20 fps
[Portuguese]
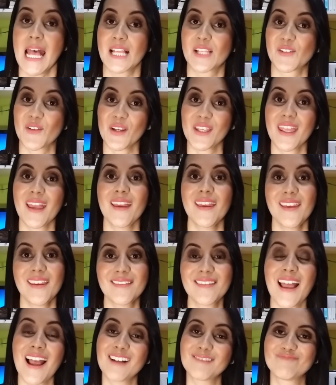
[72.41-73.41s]
Só que aí que
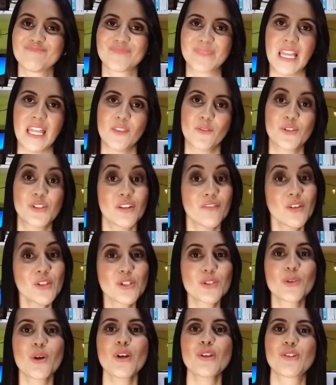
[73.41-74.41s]
tá. No dia
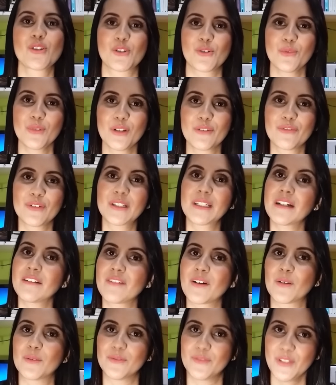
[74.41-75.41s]
22 de julho, eu fui
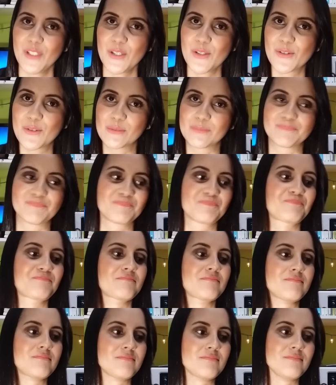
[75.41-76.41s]
gravar um vídeo.
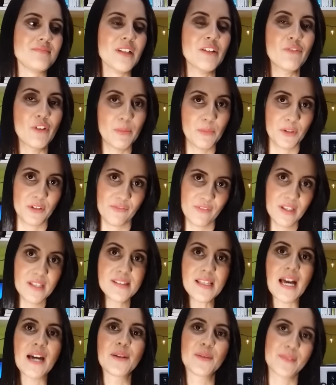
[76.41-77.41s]
Foi meu
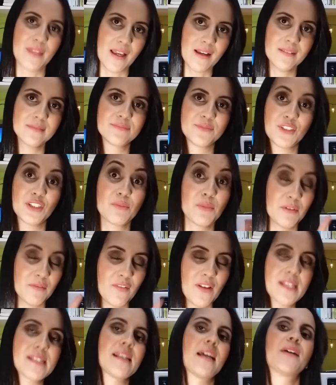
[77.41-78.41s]
aniversário, tá? Dia do meu
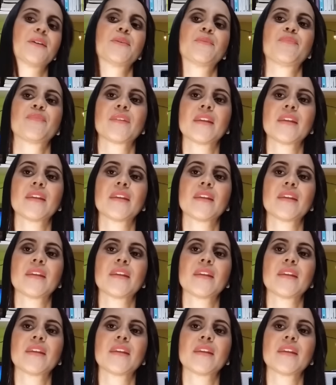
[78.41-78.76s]
aniversário.